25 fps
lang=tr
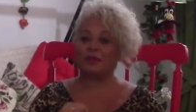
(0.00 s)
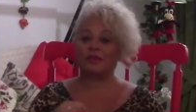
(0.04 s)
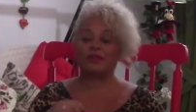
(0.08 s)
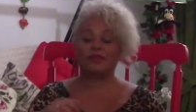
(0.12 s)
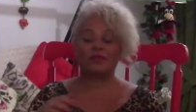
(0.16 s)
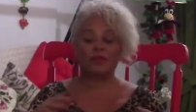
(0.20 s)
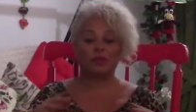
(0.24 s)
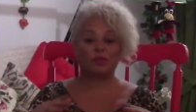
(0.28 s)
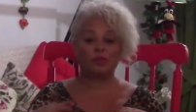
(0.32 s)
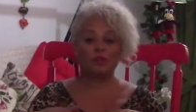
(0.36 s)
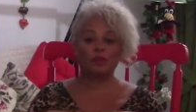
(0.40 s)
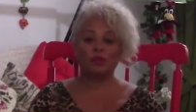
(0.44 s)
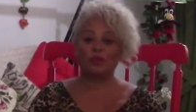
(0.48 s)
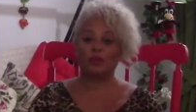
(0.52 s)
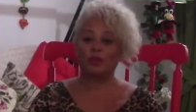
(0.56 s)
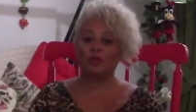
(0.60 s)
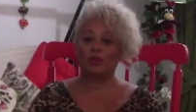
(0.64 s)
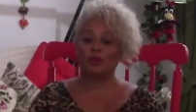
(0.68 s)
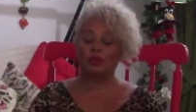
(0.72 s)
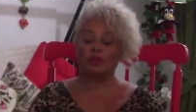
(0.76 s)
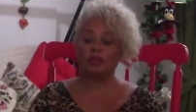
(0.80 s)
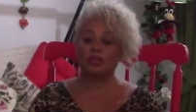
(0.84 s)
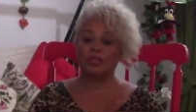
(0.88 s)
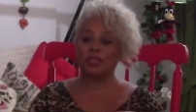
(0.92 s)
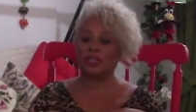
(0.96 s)
ve bu
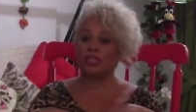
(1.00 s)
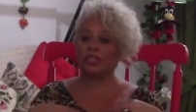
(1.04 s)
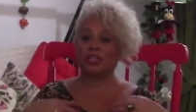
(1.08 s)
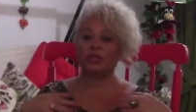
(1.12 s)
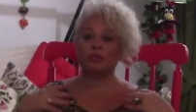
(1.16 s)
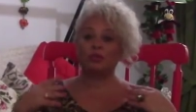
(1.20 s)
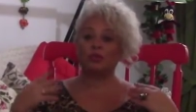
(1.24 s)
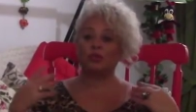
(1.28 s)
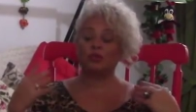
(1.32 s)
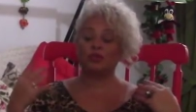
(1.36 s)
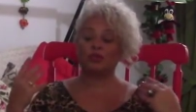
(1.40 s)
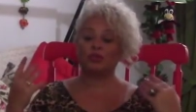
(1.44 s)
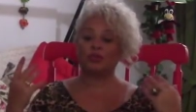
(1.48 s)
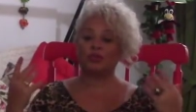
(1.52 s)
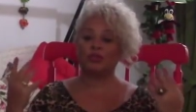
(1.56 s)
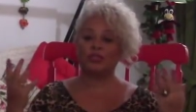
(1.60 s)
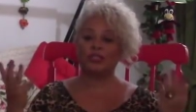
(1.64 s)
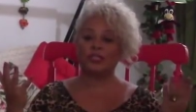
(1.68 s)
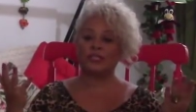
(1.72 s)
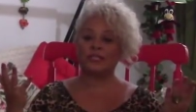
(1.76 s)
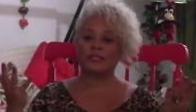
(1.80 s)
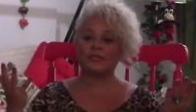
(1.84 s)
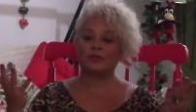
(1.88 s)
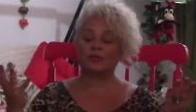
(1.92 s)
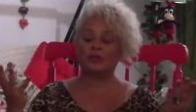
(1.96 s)
iki buçuk yıl
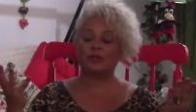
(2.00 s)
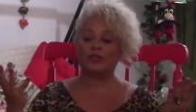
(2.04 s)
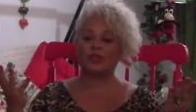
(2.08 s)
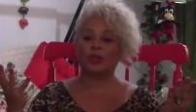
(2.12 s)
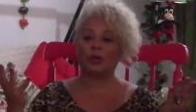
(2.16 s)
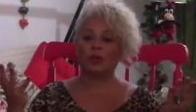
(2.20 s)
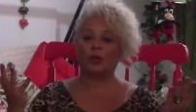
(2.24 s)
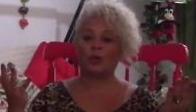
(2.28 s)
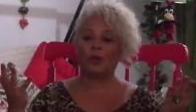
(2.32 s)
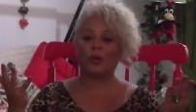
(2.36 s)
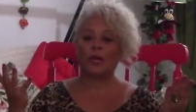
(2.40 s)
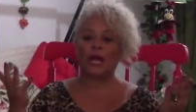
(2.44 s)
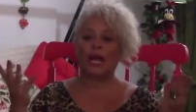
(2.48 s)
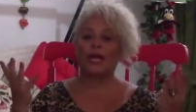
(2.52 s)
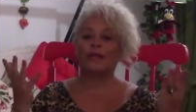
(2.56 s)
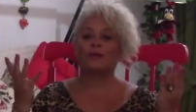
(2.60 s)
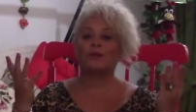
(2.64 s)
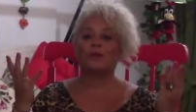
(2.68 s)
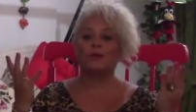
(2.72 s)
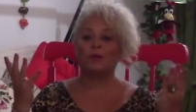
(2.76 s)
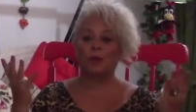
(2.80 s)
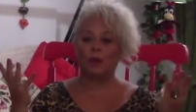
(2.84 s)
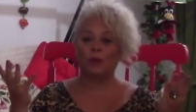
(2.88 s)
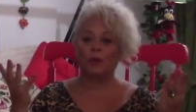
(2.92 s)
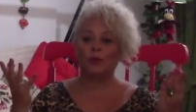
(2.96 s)
sürecek olan
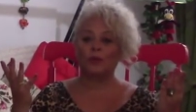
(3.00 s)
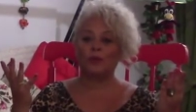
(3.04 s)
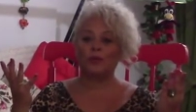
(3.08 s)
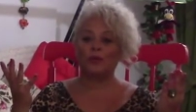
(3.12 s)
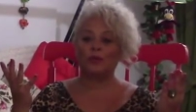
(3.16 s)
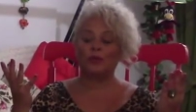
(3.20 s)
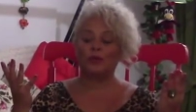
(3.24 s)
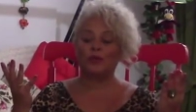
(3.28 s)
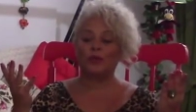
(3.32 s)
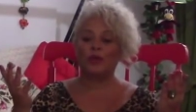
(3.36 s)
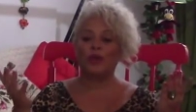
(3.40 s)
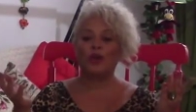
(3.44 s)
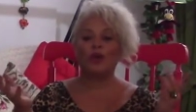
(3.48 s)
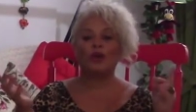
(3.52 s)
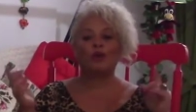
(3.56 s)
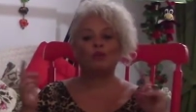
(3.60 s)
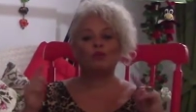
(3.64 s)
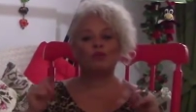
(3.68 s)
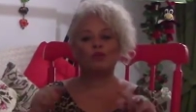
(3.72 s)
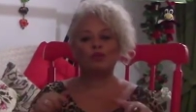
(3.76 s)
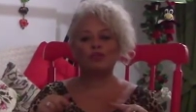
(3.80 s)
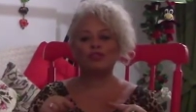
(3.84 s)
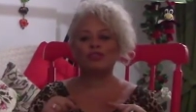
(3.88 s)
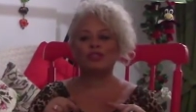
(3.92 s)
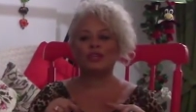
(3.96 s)
döngünün
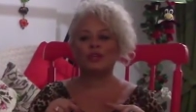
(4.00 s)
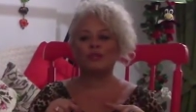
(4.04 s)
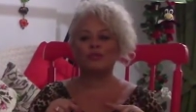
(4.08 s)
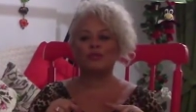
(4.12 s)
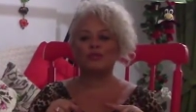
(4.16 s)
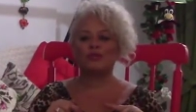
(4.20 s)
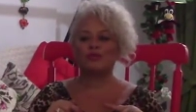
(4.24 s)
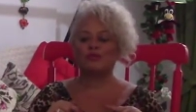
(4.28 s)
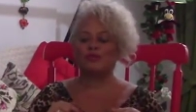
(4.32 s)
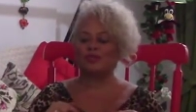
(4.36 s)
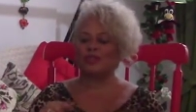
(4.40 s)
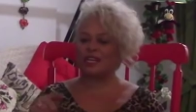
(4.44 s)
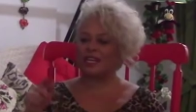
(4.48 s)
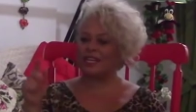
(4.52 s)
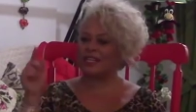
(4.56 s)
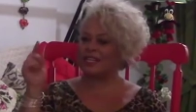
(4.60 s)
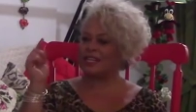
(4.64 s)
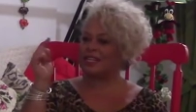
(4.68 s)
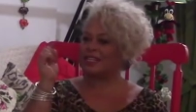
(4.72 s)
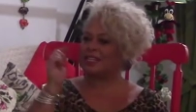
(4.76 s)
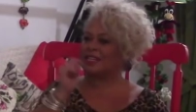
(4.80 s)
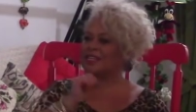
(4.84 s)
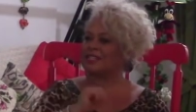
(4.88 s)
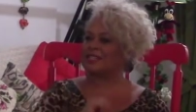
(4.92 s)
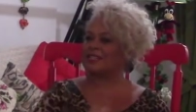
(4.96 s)
burçlarımızın
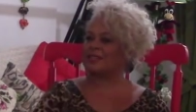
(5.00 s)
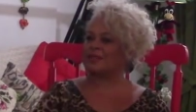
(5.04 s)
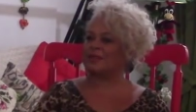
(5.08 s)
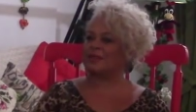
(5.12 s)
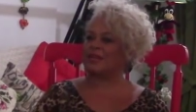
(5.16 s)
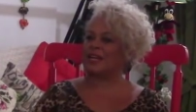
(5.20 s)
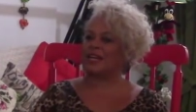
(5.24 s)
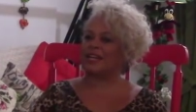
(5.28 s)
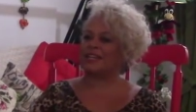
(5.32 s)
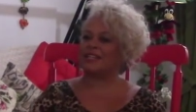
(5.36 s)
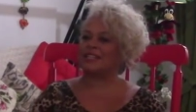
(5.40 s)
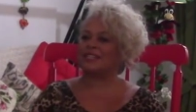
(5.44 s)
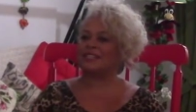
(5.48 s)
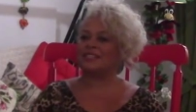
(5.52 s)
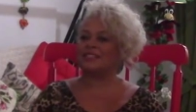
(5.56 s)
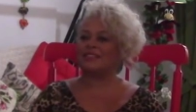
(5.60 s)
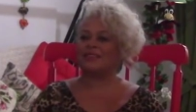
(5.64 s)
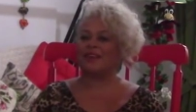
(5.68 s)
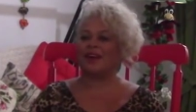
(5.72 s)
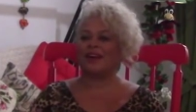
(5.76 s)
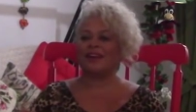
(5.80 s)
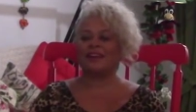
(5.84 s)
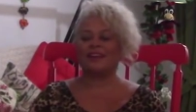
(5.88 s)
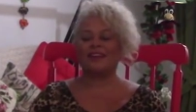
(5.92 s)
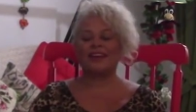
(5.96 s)
üzerinde nasıl bir etkisi
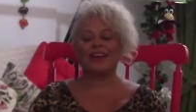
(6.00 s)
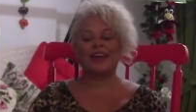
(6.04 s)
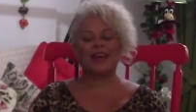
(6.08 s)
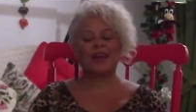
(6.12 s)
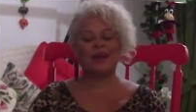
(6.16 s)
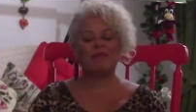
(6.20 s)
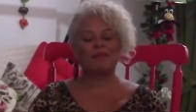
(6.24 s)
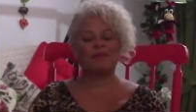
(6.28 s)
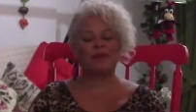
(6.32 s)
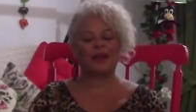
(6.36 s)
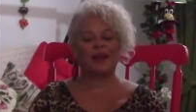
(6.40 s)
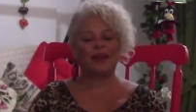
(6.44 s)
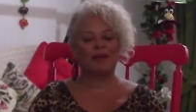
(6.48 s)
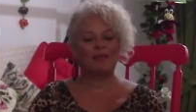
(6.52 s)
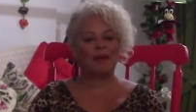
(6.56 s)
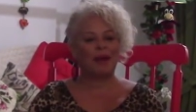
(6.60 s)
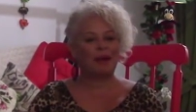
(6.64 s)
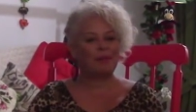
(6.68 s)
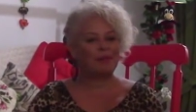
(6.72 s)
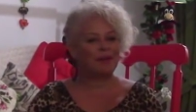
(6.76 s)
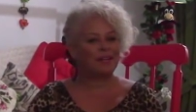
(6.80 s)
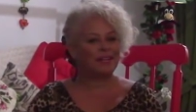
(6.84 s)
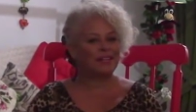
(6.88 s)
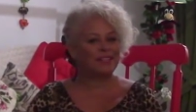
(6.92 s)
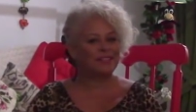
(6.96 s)
var? Hep
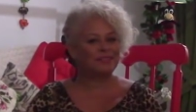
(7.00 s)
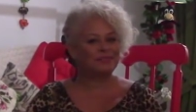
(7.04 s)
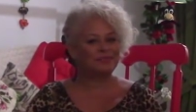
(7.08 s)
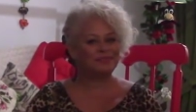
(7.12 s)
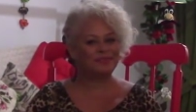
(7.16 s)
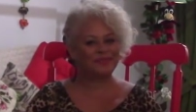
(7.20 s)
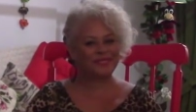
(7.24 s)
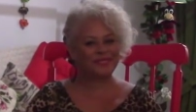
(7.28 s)
beraber bakalım.